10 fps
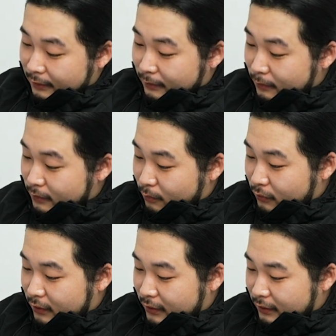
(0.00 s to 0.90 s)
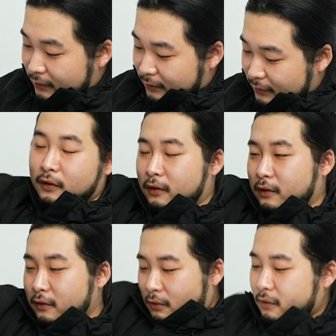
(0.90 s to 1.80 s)
혹시 모르니까.
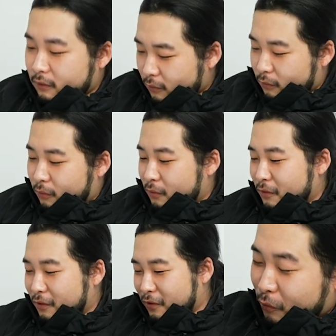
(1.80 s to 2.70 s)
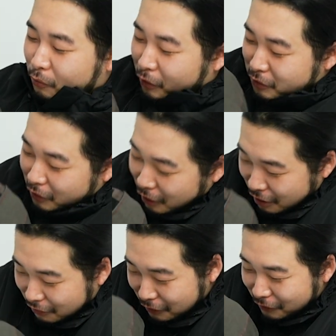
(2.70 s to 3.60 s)
아이고.
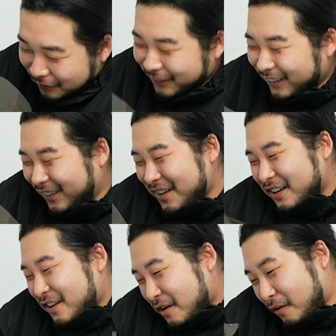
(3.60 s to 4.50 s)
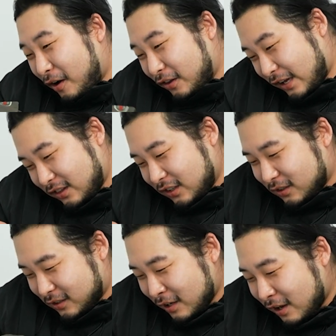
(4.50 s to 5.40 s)
괜찮아? 아, 내 안
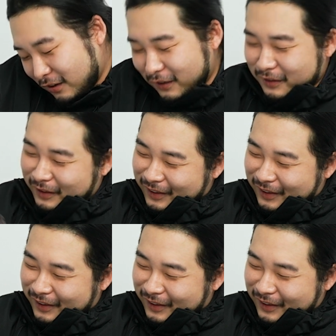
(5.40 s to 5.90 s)
다쳤어?